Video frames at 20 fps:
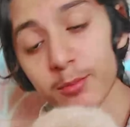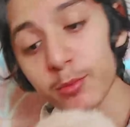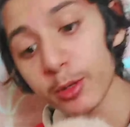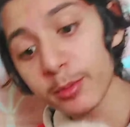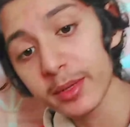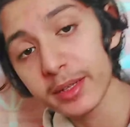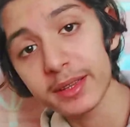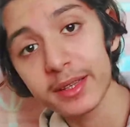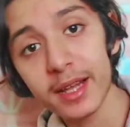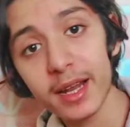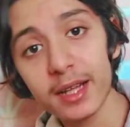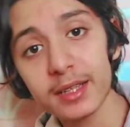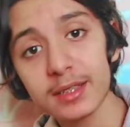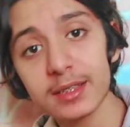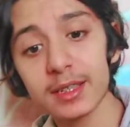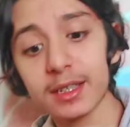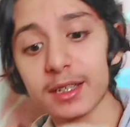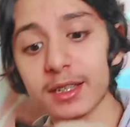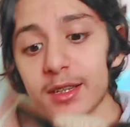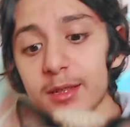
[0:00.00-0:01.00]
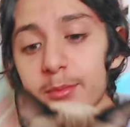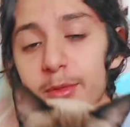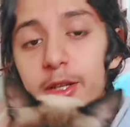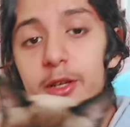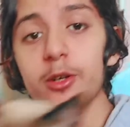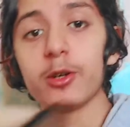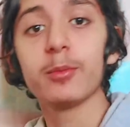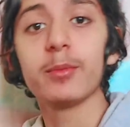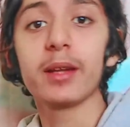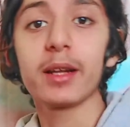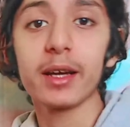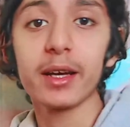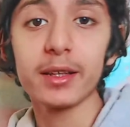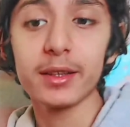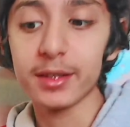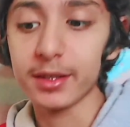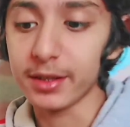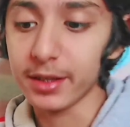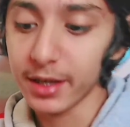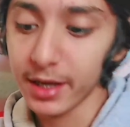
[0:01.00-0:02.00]
المهم الدراري تنقدم لكم
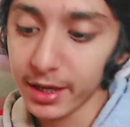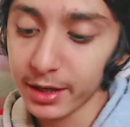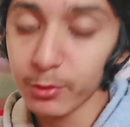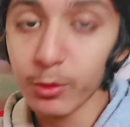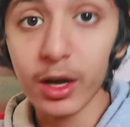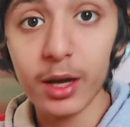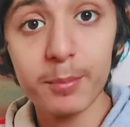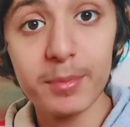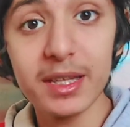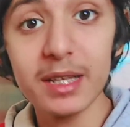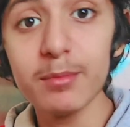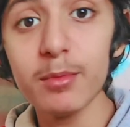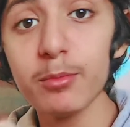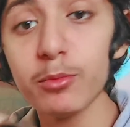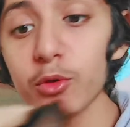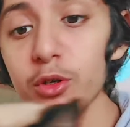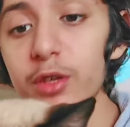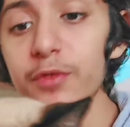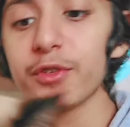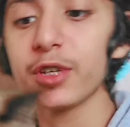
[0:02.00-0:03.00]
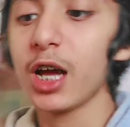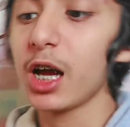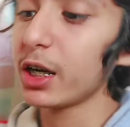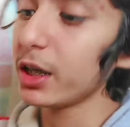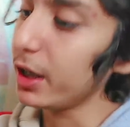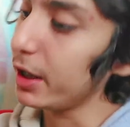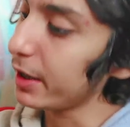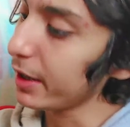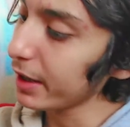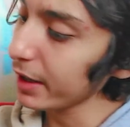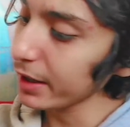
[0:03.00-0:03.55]
القط ديالي واخا مازال ما مولفش اجلس آه،